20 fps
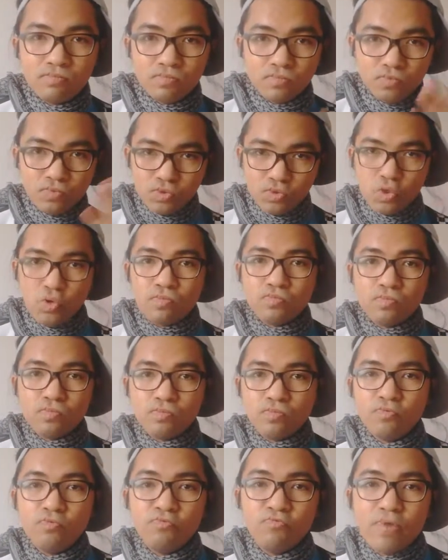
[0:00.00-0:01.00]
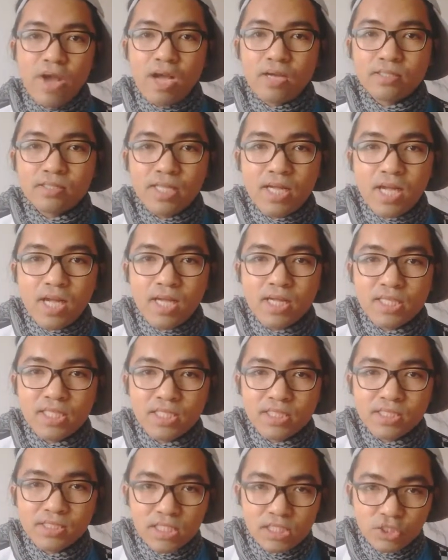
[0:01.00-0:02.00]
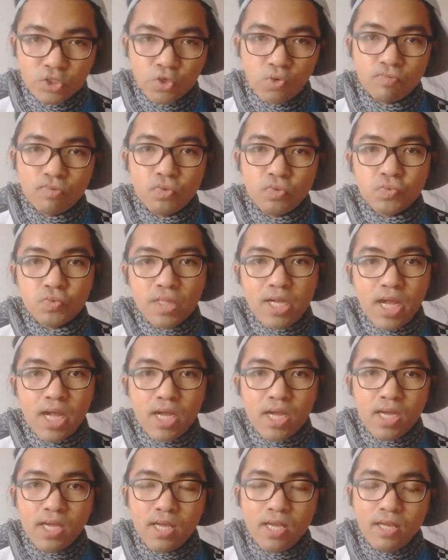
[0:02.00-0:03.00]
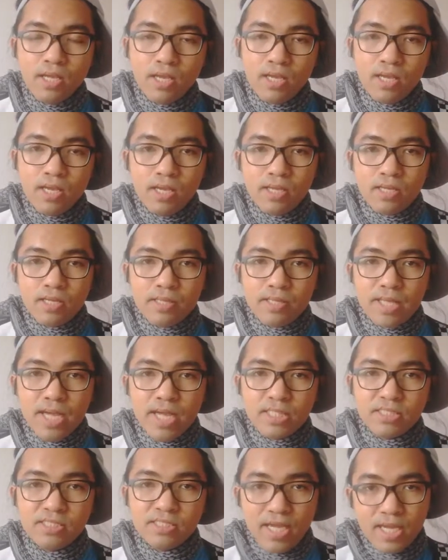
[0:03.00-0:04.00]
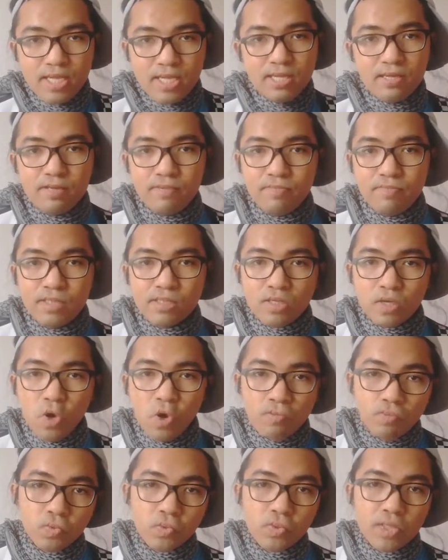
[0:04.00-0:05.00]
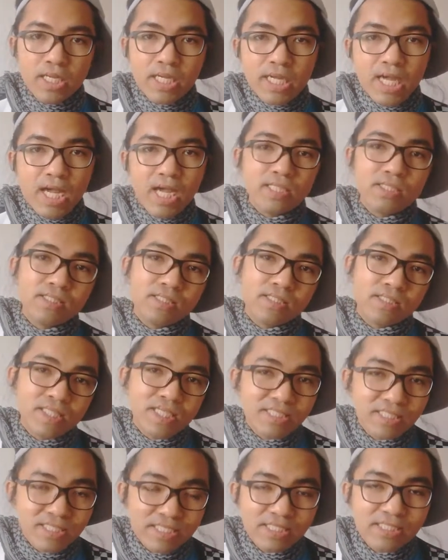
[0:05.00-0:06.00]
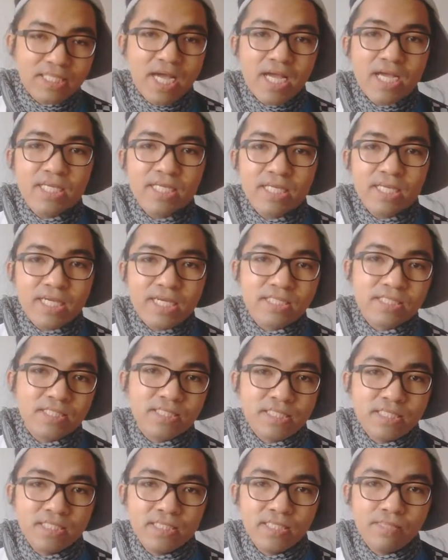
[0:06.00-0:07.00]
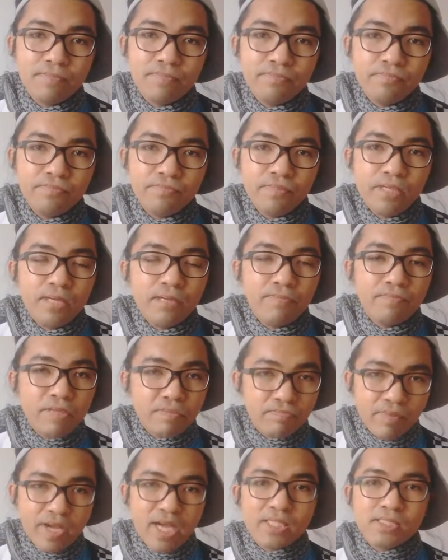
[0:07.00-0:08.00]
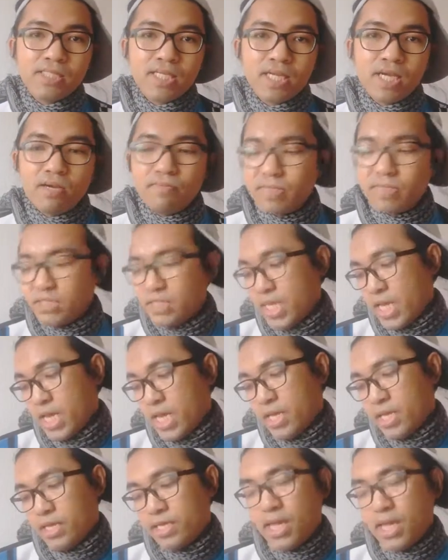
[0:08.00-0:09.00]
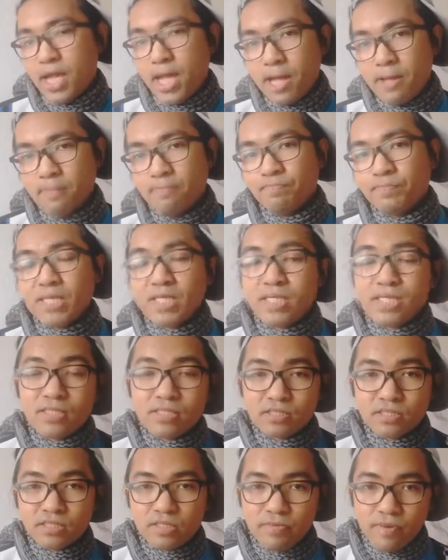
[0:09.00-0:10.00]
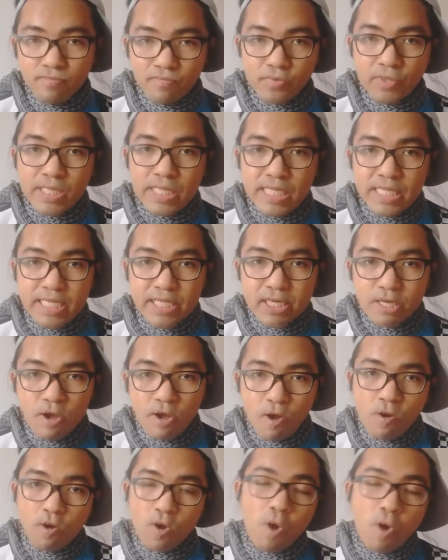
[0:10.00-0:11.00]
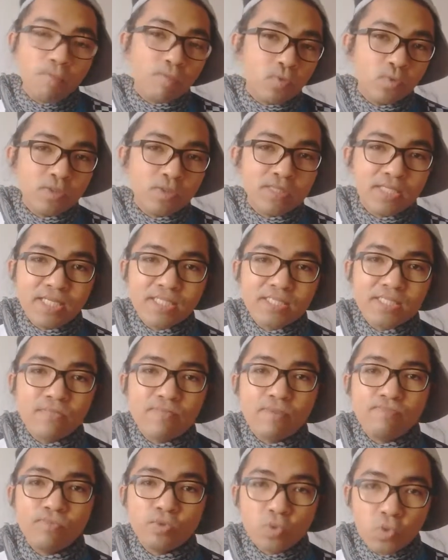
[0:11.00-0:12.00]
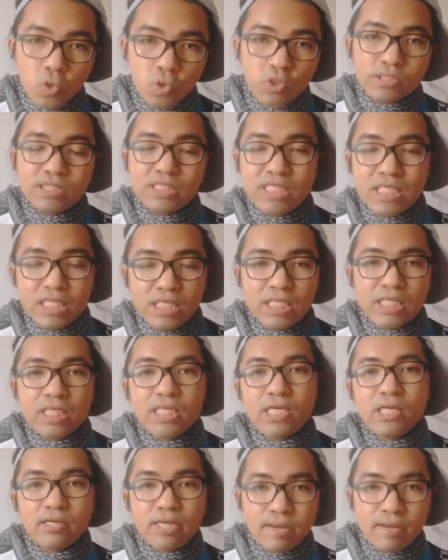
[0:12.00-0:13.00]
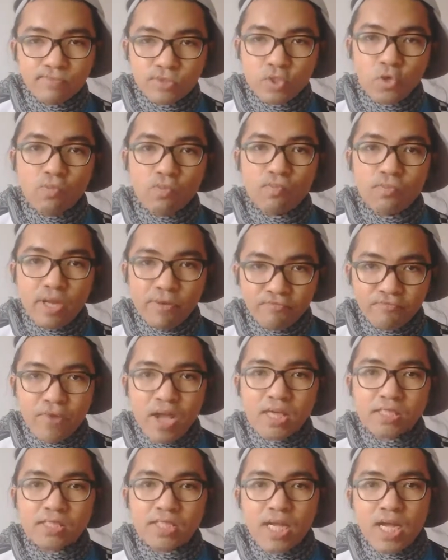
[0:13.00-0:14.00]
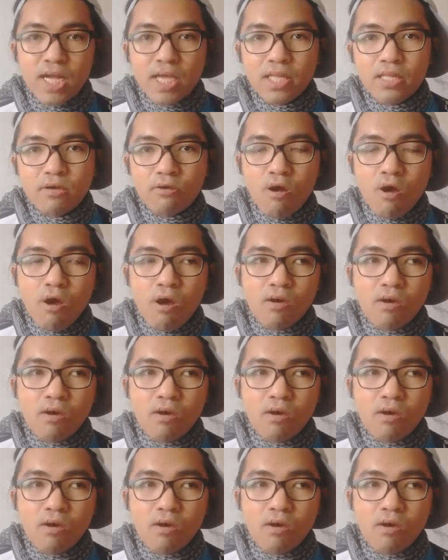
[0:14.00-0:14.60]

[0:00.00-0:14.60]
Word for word: ผู้ชมผู้ฟังนะฮะที่ชมอยู่นะฮะได้ใช้เป็นข้อมูลในการตัดสินใจในการซื้อผิดพัณฑ์นะมาใช้นะสำหรับวันนี้ก็ขอบคุณนะฮะสำหรับทุกคนที่รับชมรับฟังนะฮะแล้วก็